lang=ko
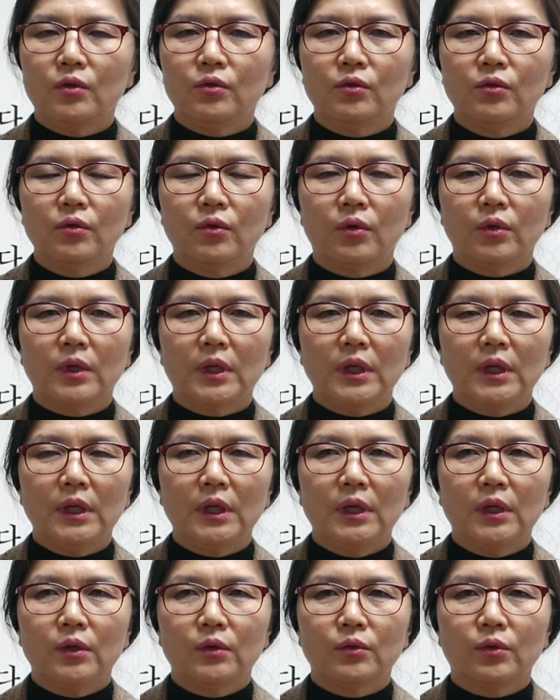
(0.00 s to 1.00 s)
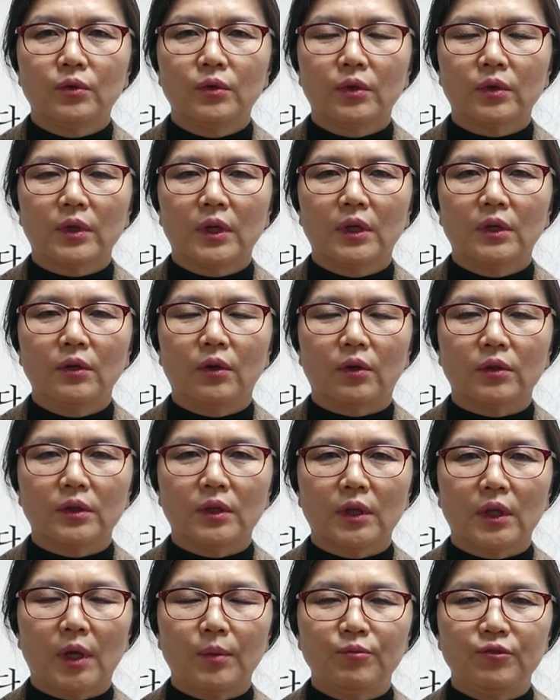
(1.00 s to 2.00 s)
율곡이 도덕경을
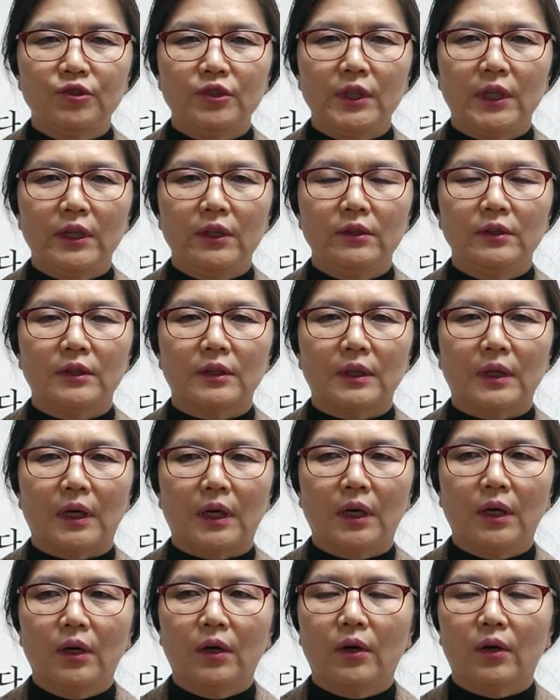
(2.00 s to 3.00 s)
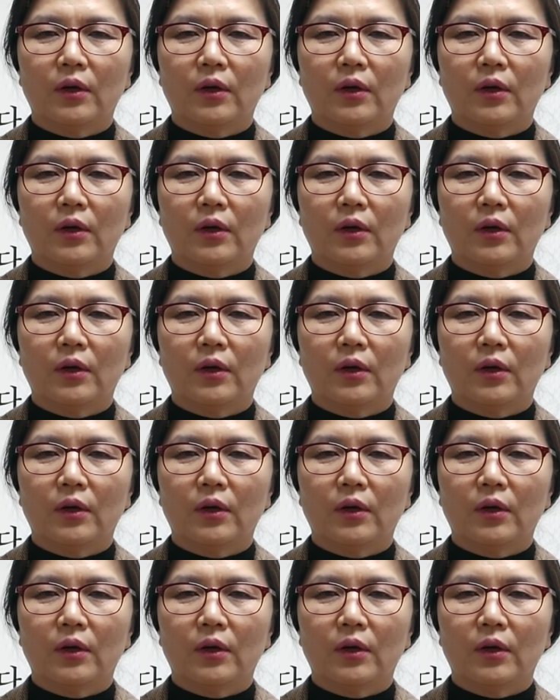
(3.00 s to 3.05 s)
어떻게 풀이하였는가,